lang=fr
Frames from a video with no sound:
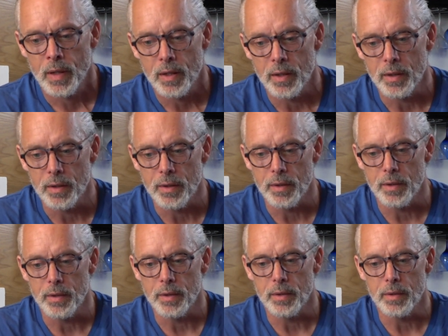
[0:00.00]

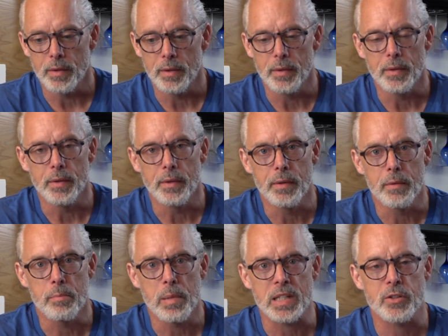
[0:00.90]
euh,
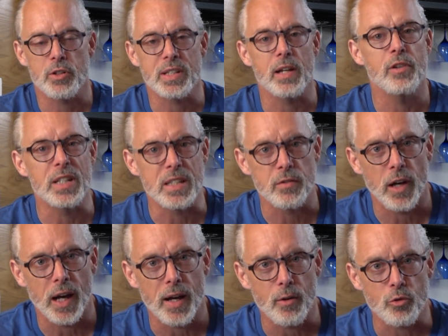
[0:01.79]
parce que ça fait une
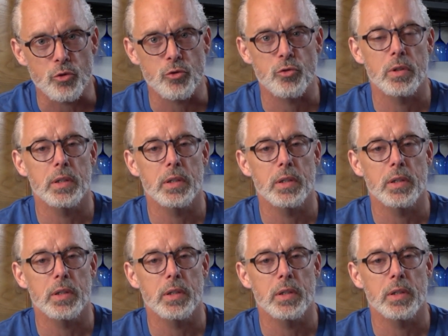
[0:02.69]
différence